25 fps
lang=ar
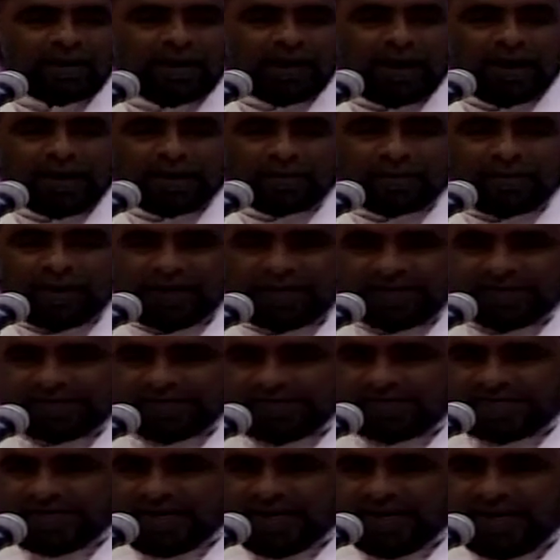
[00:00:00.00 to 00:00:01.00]

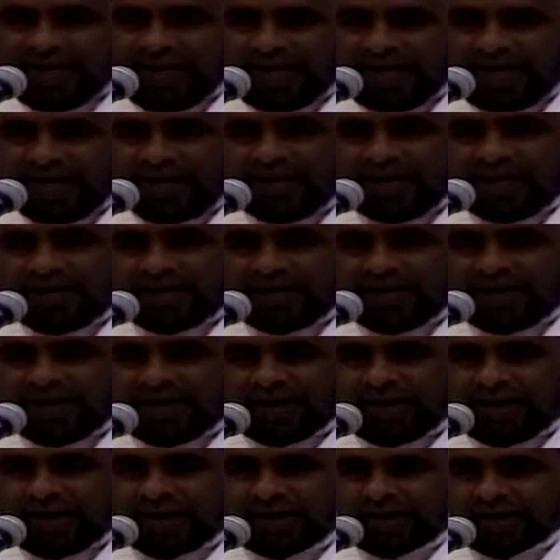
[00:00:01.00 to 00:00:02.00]
أربعين سنة على هذا
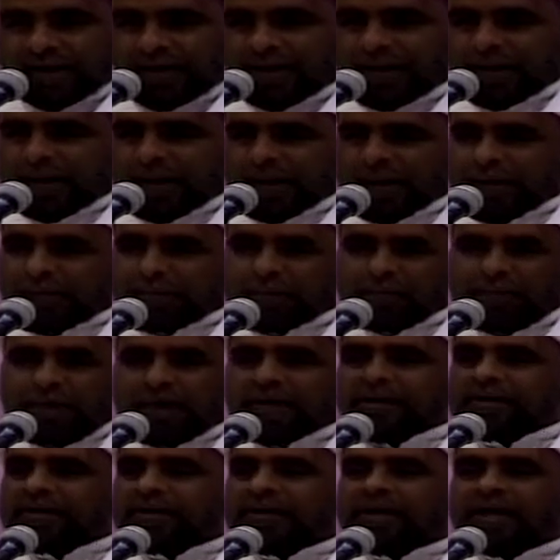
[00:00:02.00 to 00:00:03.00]
الحال
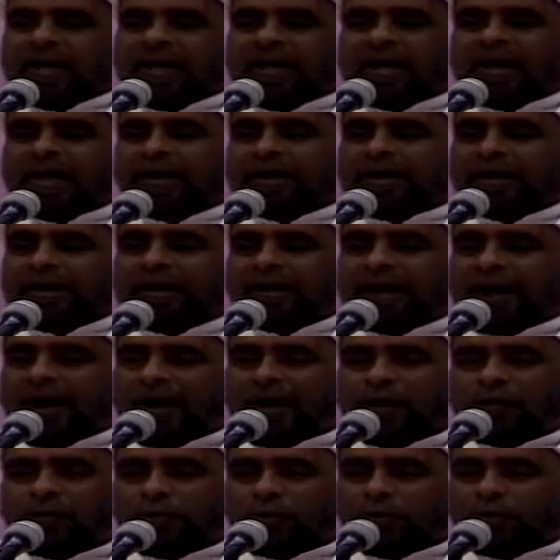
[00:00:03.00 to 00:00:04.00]
من كان
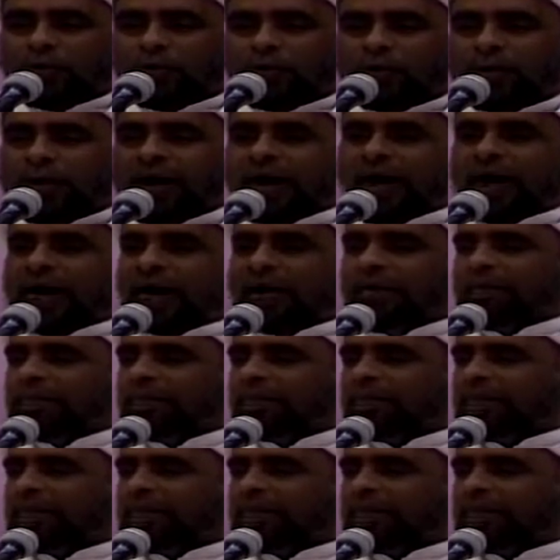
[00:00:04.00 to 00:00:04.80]
يحضر معه